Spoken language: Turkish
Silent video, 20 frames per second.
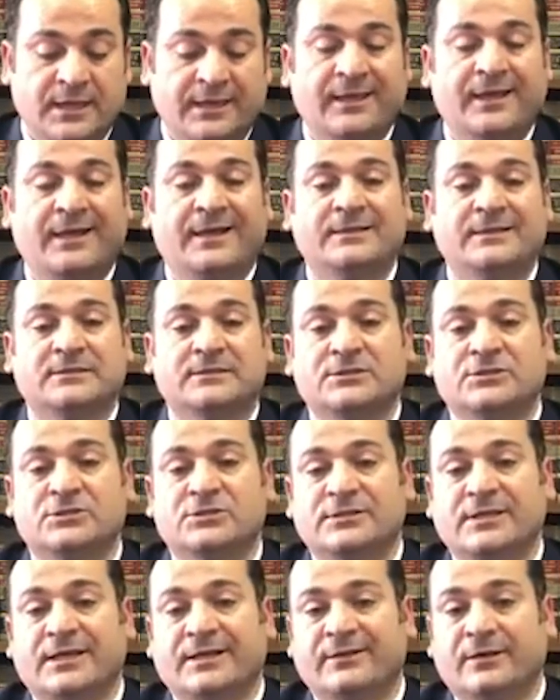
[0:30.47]
Eğer
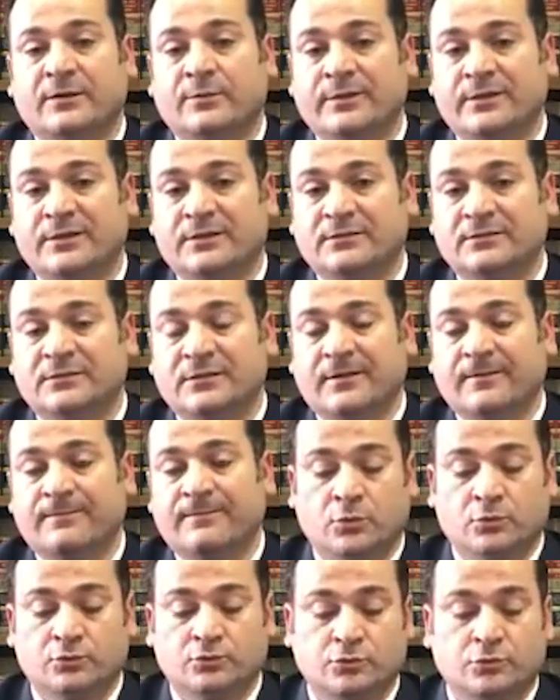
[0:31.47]
kişiler
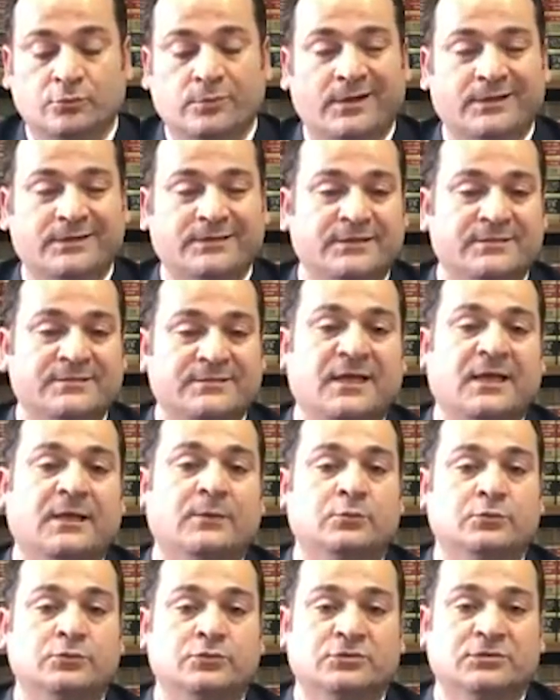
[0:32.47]
Amerika'da oturum hakkına
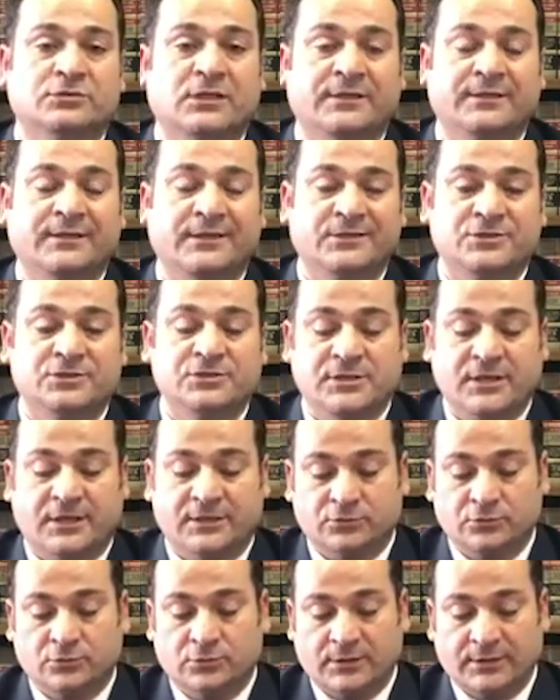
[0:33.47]
sahip olursa hani yeşil
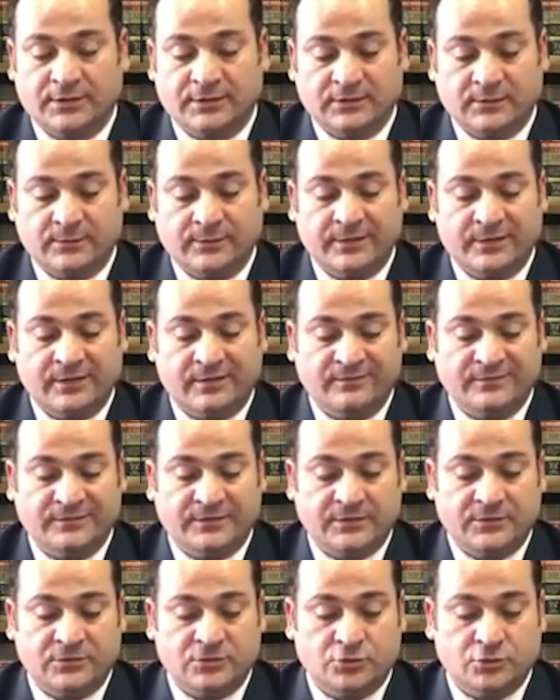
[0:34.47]
kartlı olarak ya da Amerika
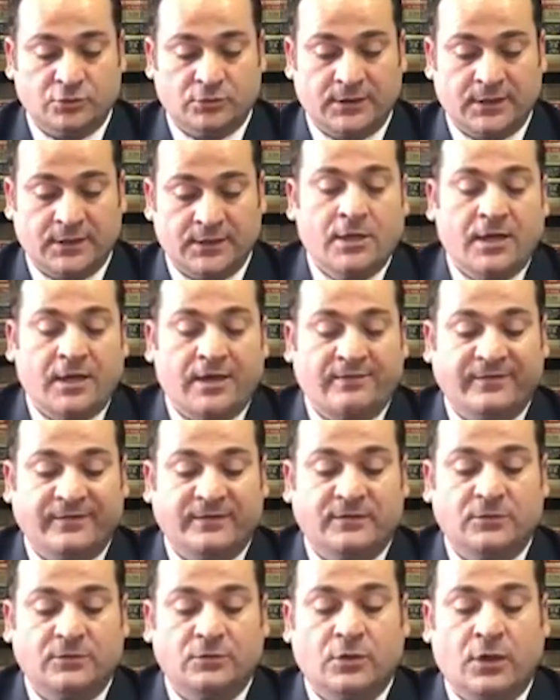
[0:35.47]
vatandaşı olarak
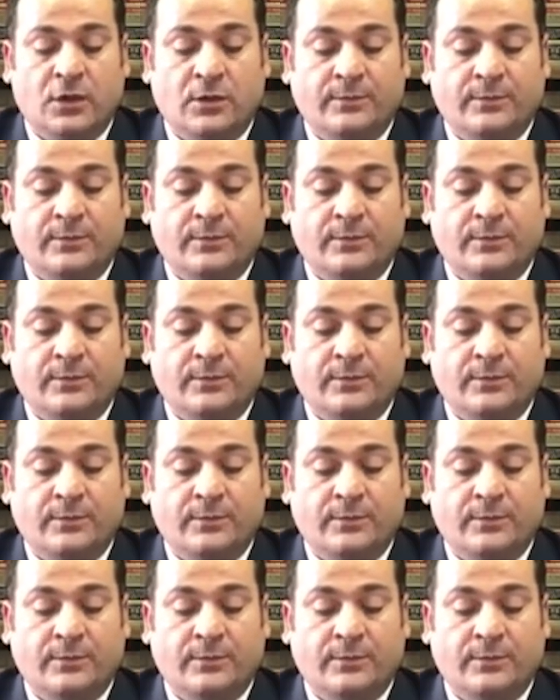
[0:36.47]
evet